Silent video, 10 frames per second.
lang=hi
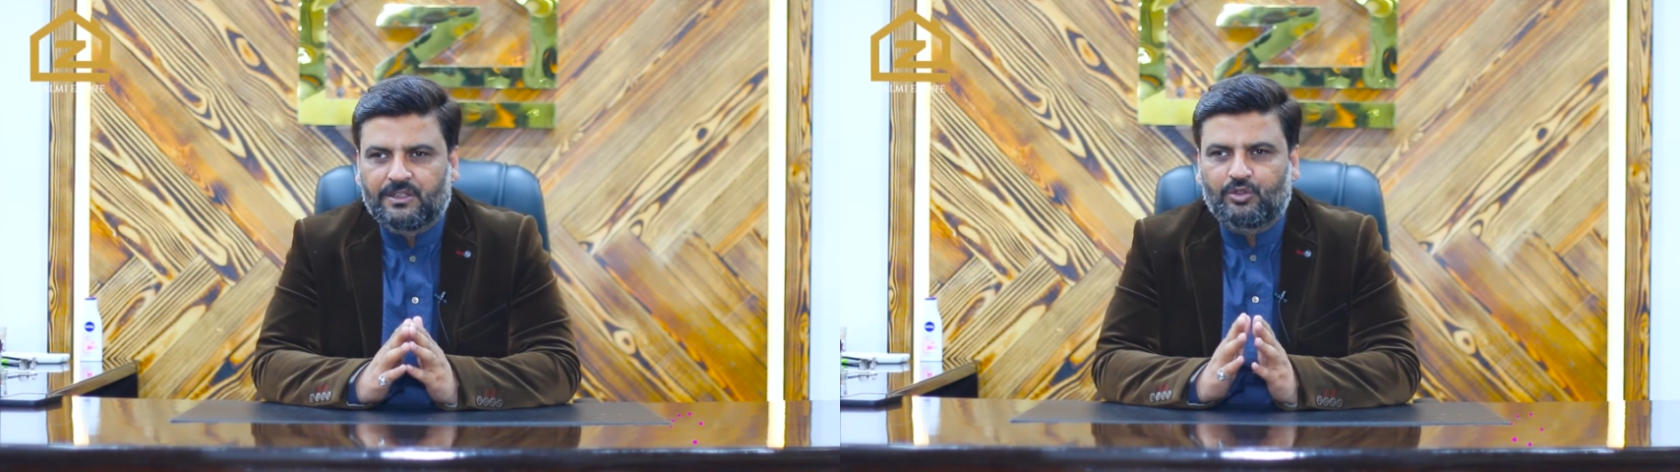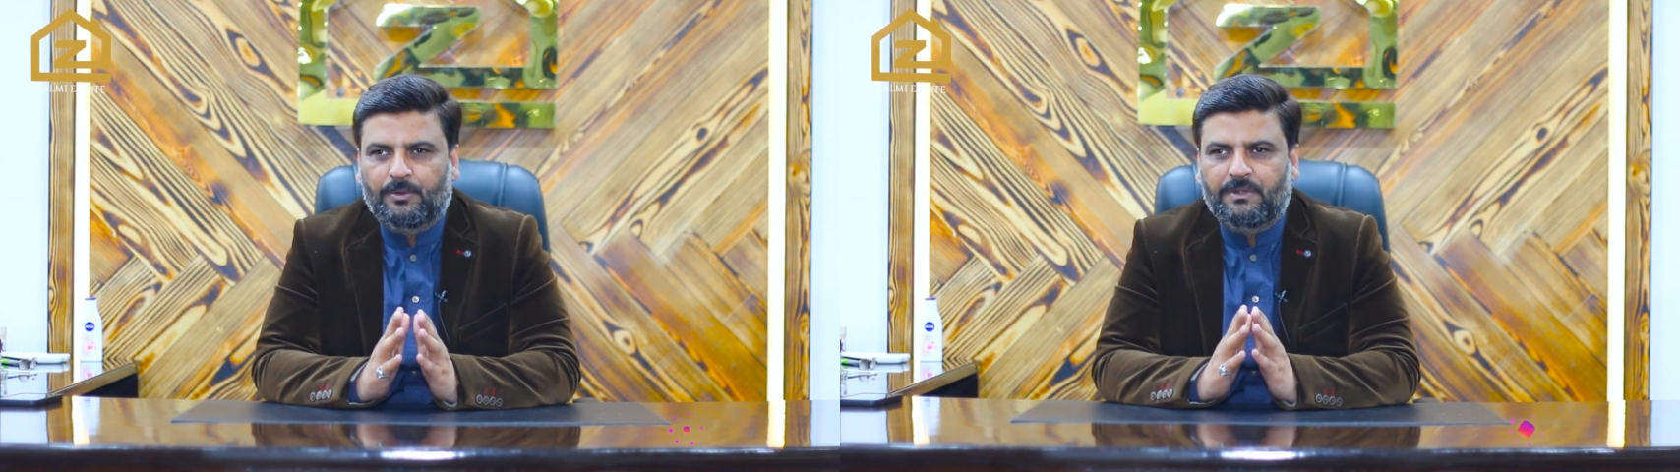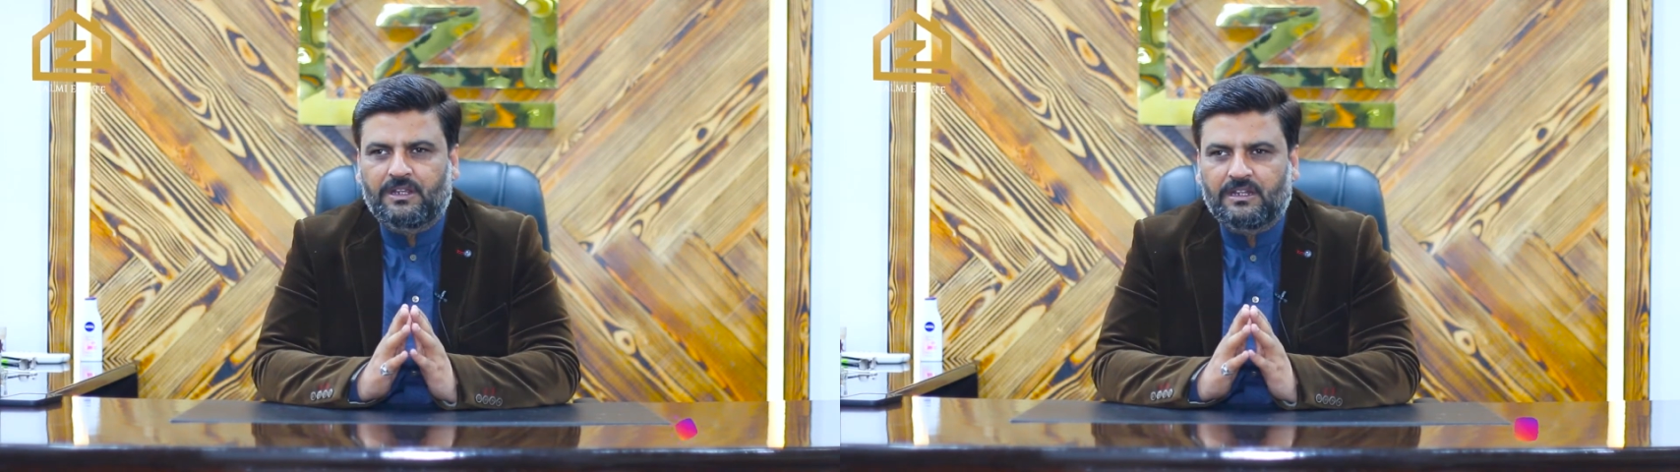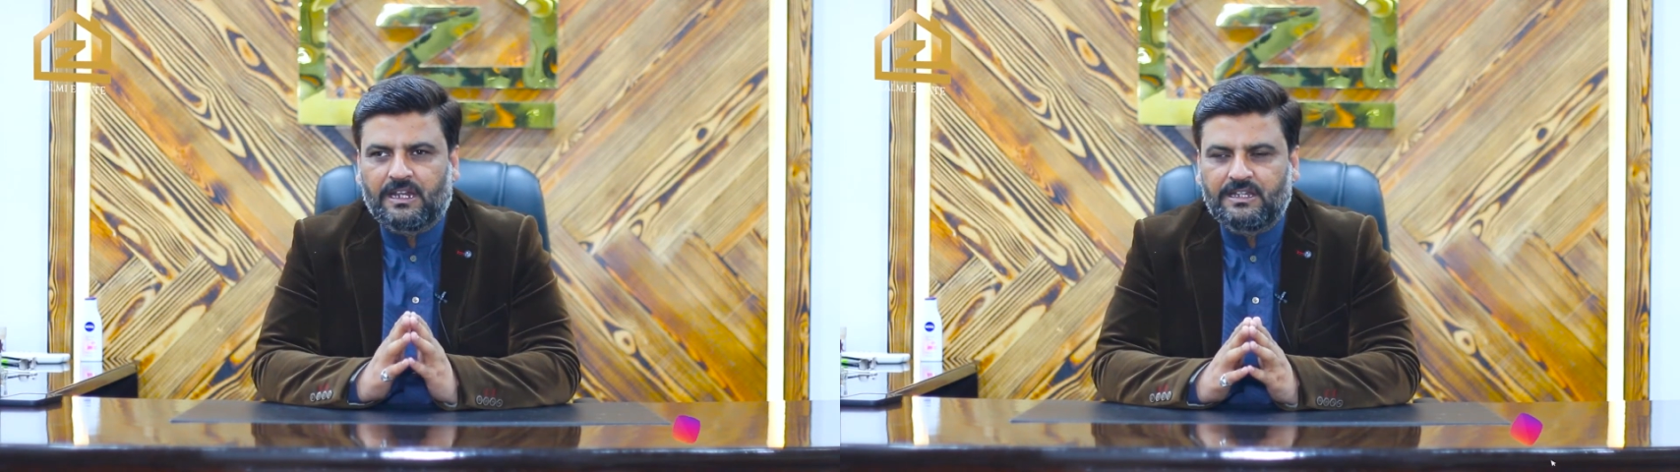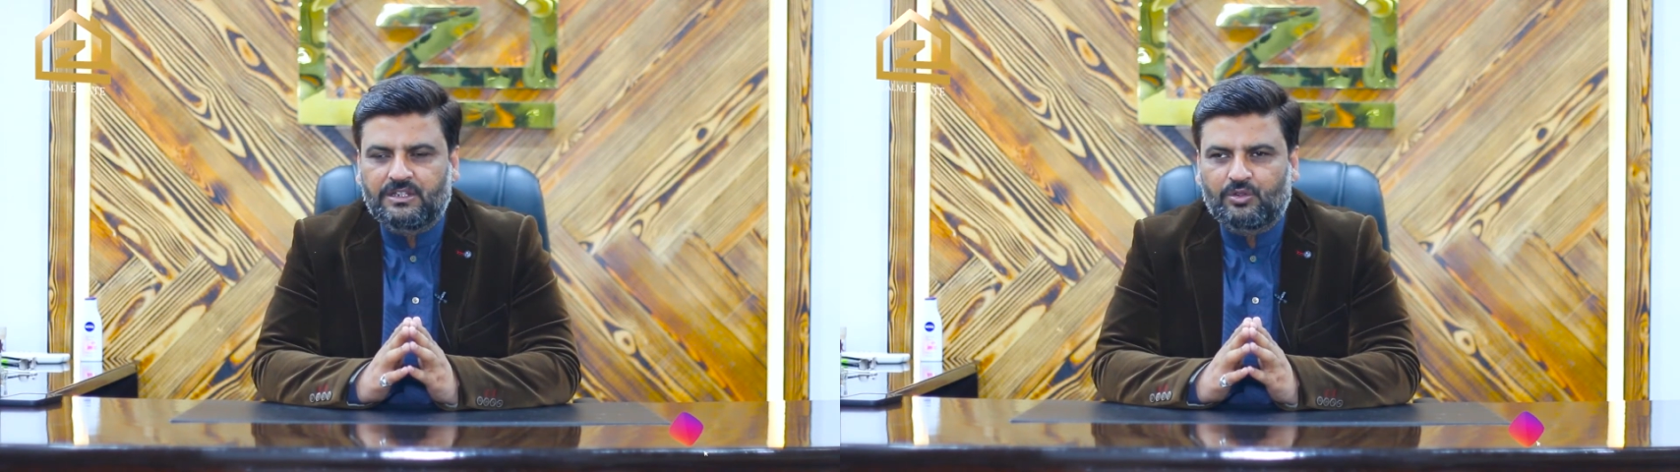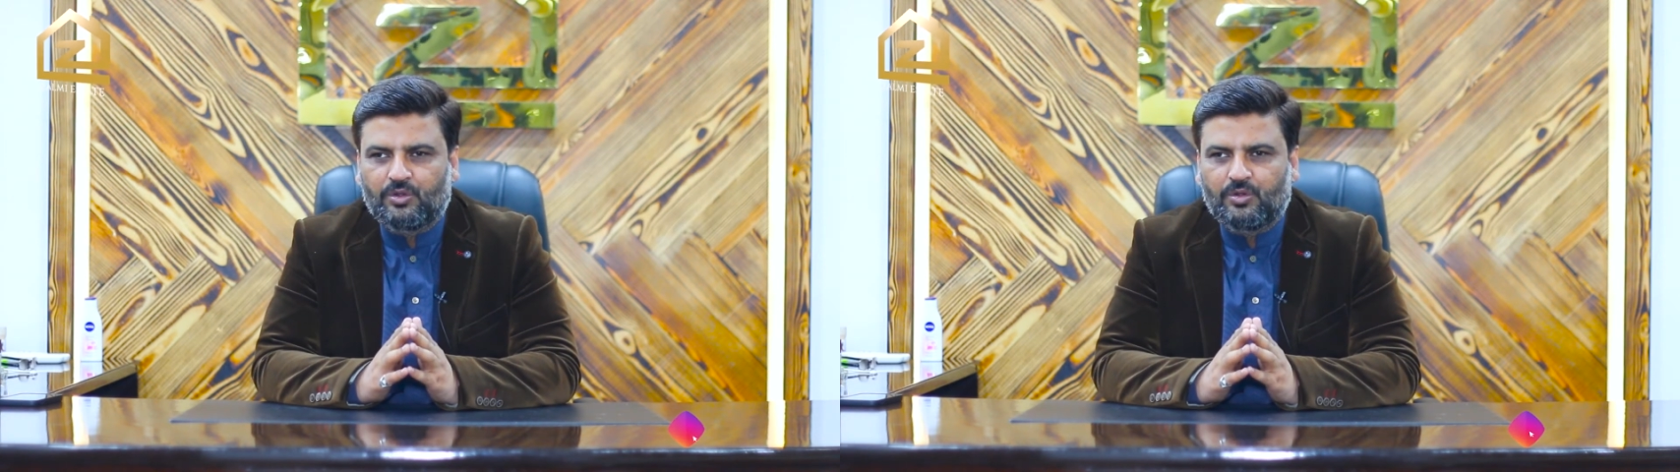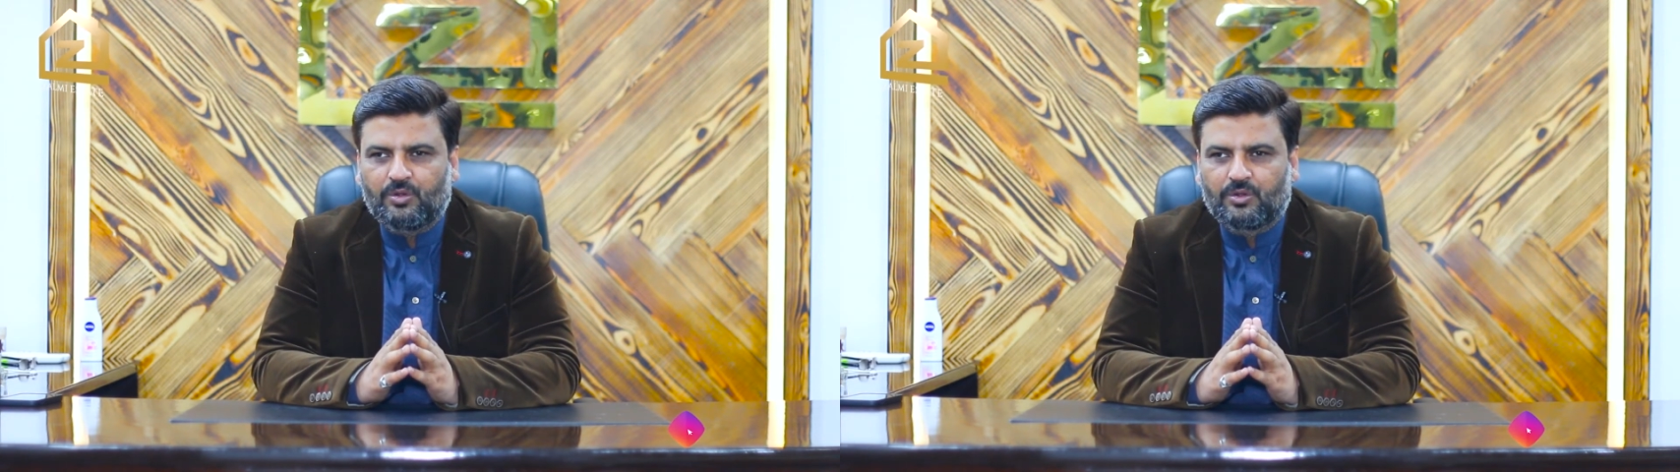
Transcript: जो अपने क्लाइंट्स को